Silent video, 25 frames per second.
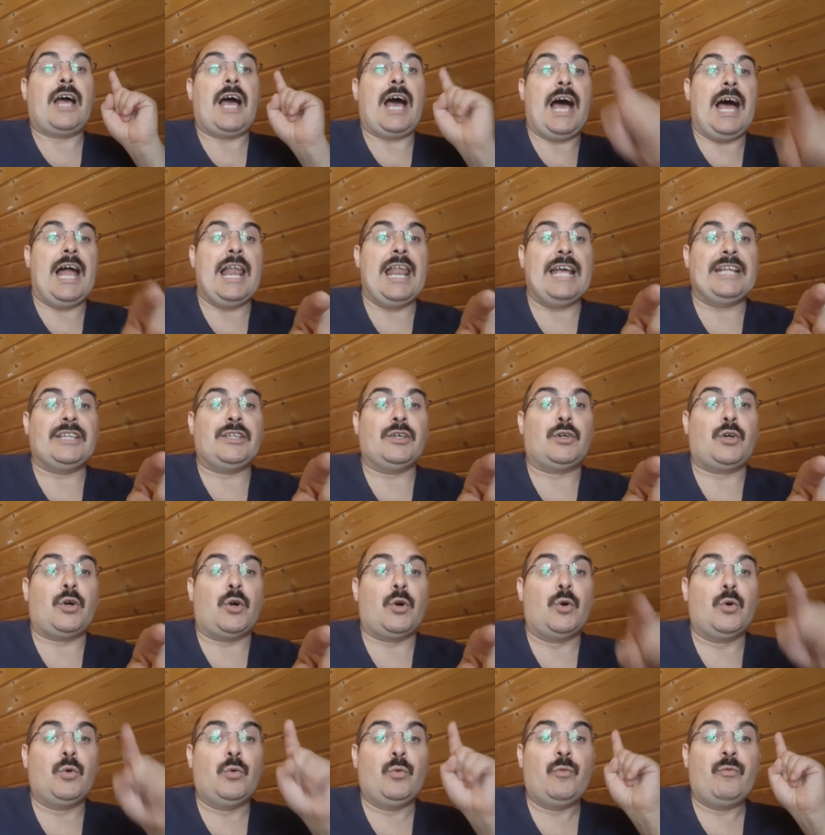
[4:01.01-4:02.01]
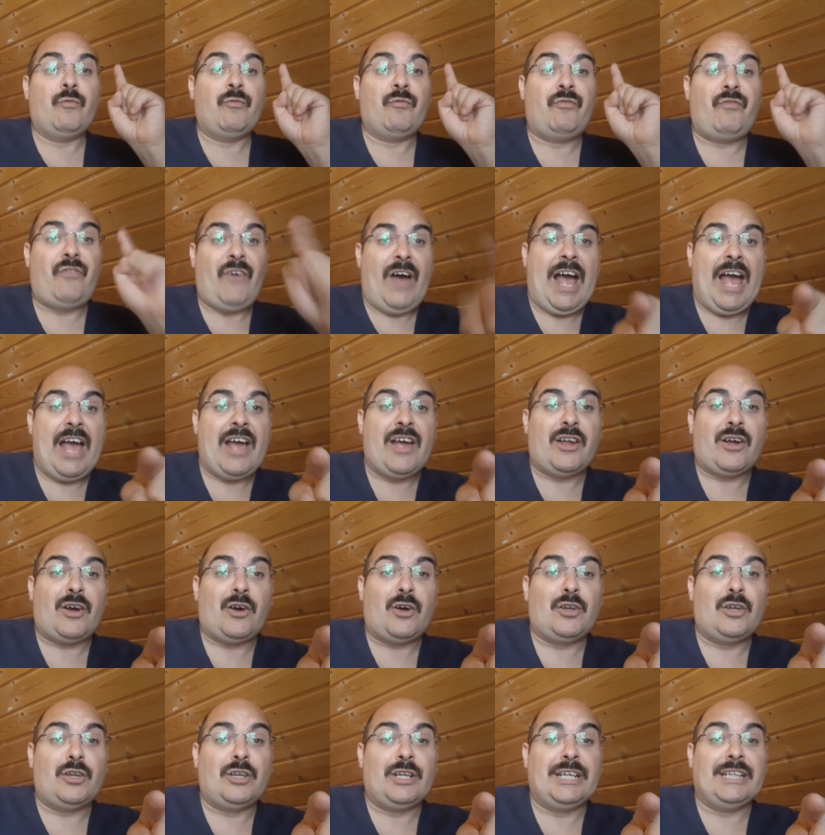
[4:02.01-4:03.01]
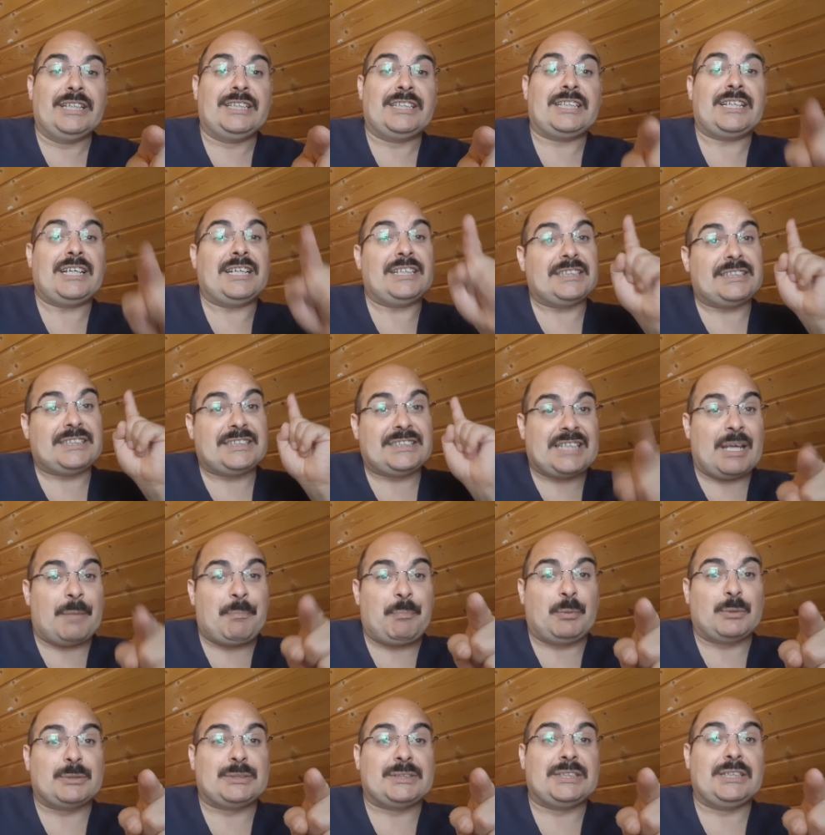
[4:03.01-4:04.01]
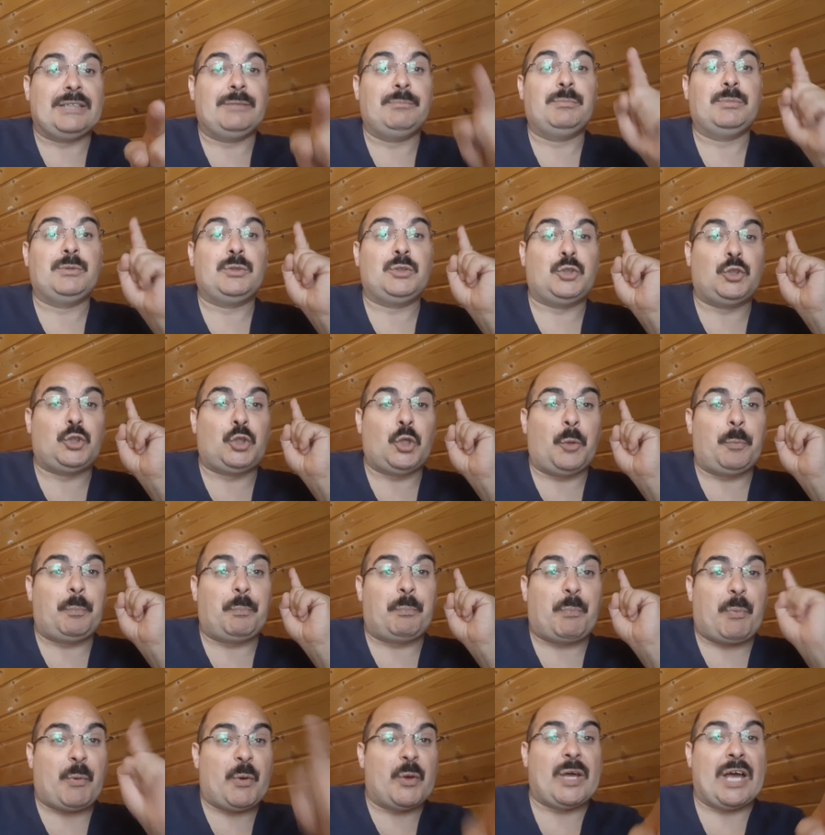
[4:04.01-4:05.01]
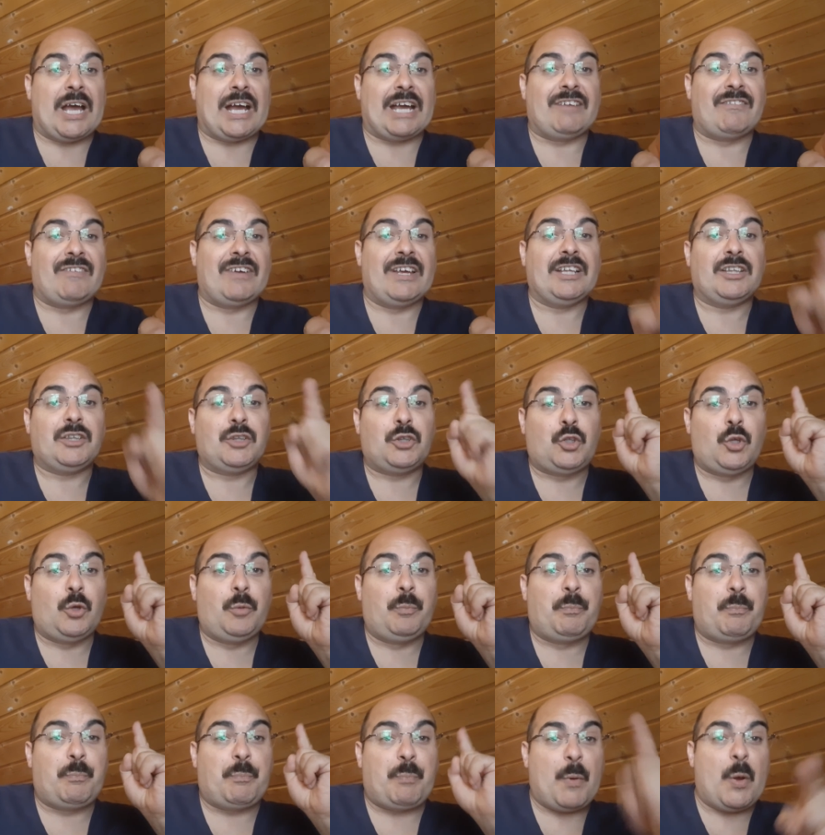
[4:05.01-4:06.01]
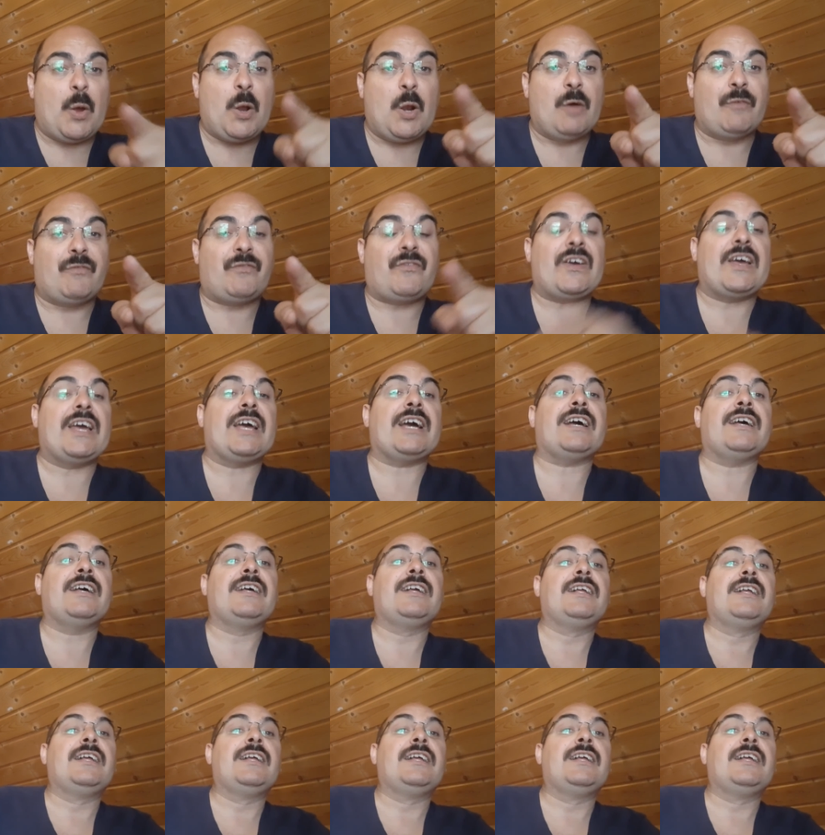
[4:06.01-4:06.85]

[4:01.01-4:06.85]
Allez, de Crou, 20 euros le litre, c'est possible. Tu peux y arriver, tu peux le faire.